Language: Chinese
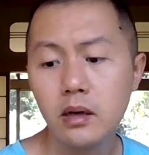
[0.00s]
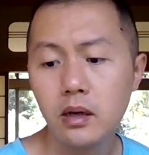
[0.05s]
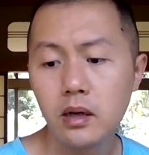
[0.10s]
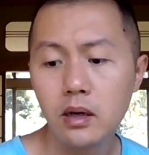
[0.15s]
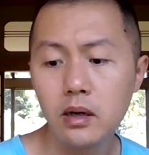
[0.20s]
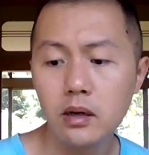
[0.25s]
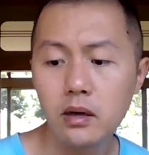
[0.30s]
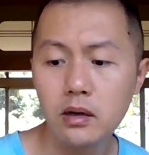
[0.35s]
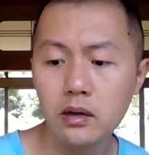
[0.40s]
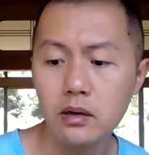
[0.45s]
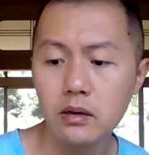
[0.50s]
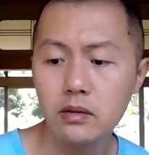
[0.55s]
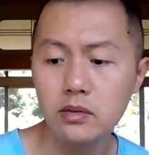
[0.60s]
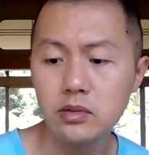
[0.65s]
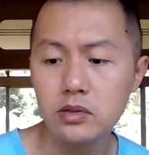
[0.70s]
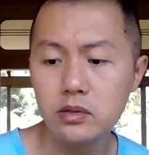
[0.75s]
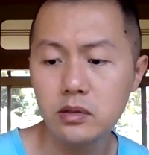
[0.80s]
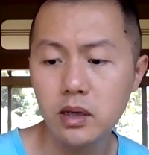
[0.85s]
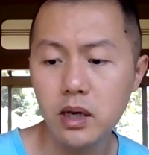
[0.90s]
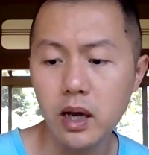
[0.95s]
然
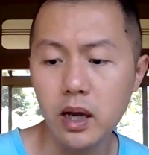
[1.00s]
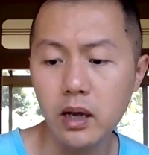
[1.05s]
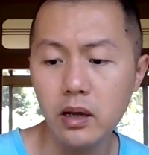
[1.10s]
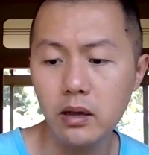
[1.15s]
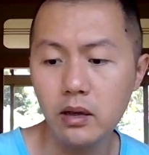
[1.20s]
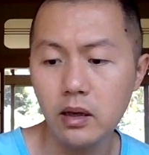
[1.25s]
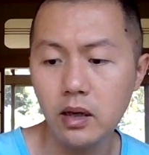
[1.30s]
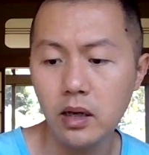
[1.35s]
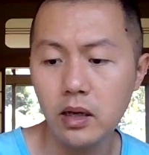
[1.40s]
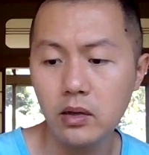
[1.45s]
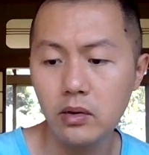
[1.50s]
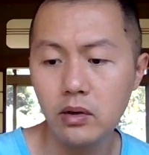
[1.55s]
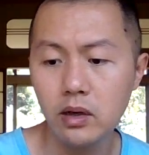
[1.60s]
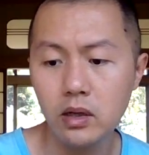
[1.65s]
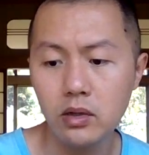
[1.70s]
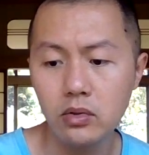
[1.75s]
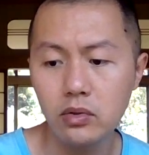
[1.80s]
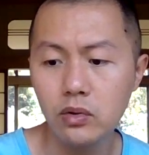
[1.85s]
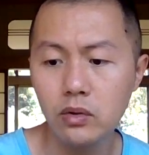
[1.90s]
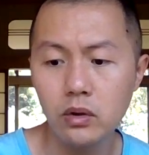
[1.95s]
后是还还有
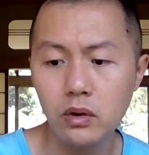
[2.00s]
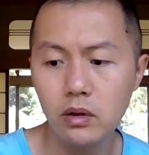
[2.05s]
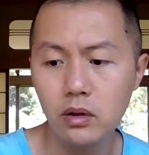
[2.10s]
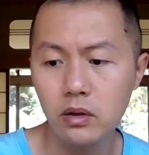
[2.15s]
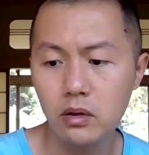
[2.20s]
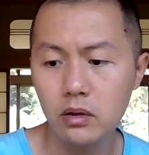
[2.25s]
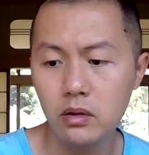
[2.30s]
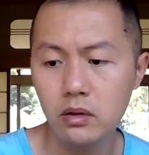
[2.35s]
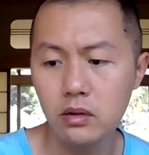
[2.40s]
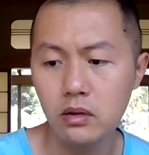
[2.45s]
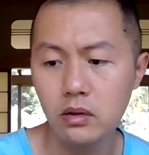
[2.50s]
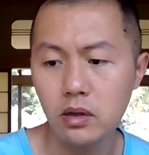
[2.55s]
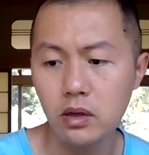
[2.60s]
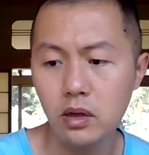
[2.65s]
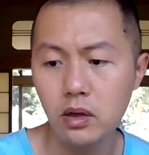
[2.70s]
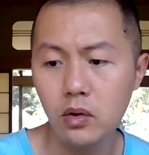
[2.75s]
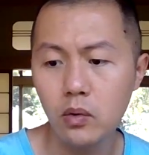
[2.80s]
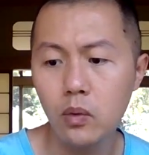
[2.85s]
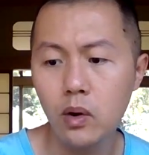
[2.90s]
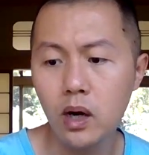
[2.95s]
很多
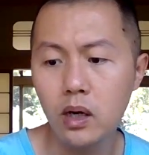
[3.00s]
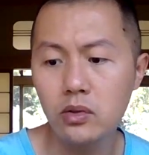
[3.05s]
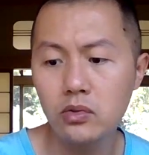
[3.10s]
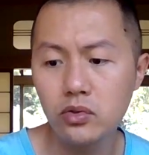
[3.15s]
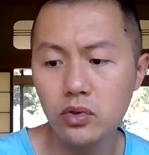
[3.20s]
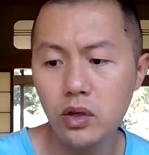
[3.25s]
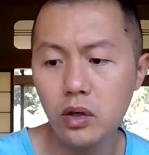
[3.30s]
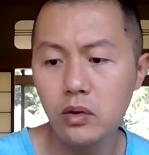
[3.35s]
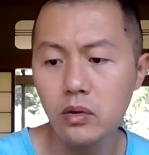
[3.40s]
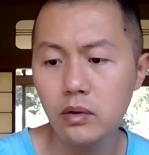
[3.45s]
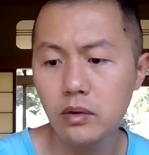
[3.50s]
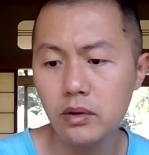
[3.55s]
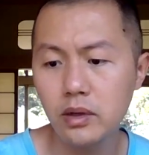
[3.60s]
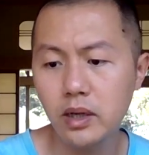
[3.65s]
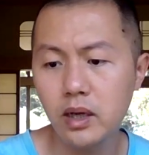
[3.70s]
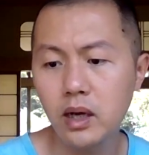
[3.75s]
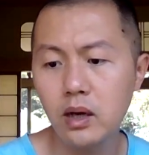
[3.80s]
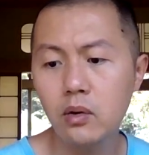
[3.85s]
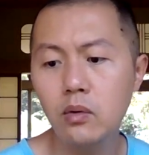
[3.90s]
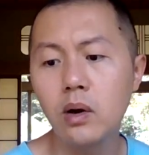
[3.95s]
广州，
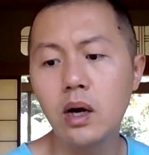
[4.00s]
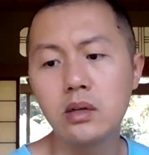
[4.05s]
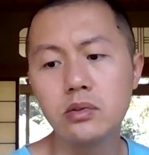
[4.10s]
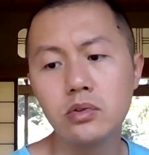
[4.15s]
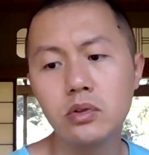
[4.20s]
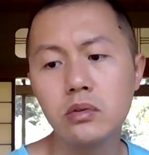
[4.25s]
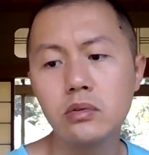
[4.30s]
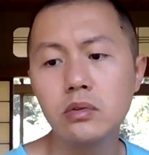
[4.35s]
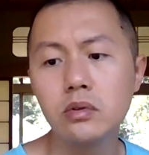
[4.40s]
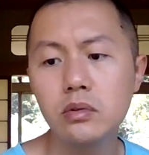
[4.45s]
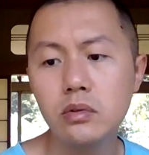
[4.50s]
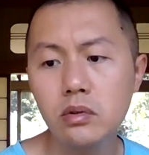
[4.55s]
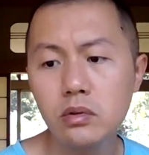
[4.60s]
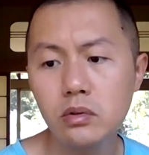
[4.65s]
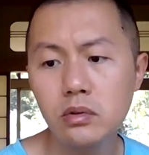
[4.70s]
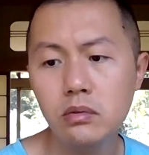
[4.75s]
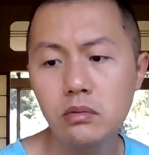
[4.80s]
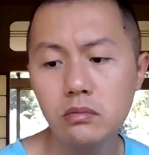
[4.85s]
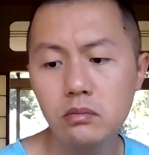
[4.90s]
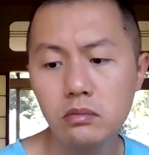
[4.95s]
你看广州都都